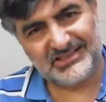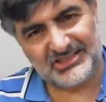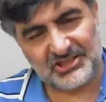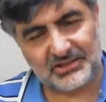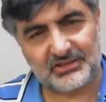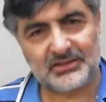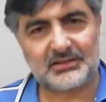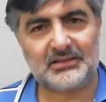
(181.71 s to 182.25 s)

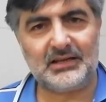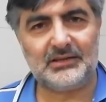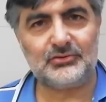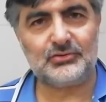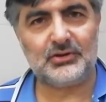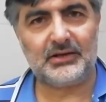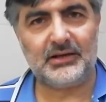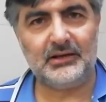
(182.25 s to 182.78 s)
çıktıktan
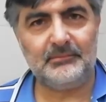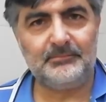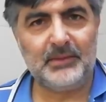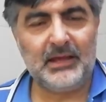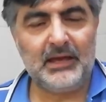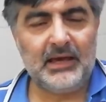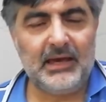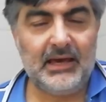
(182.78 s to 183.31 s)
sonra
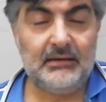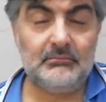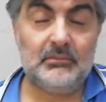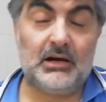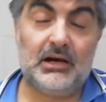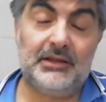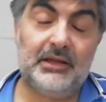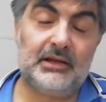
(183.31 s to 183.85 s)
hem
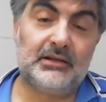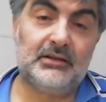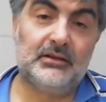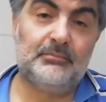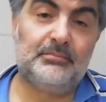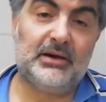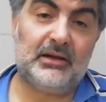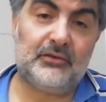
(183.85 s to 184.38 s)
ana
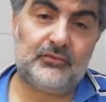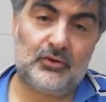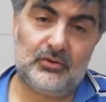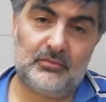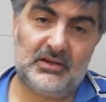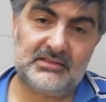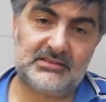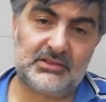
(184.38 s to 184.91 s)
arının
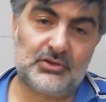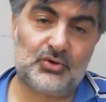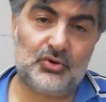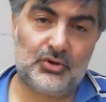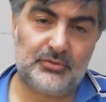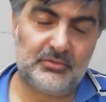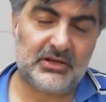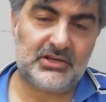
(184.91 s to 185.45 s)
performansını
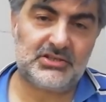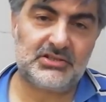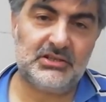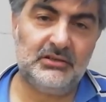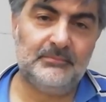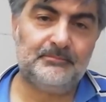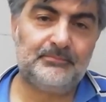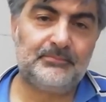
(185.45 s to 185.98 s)
görmek için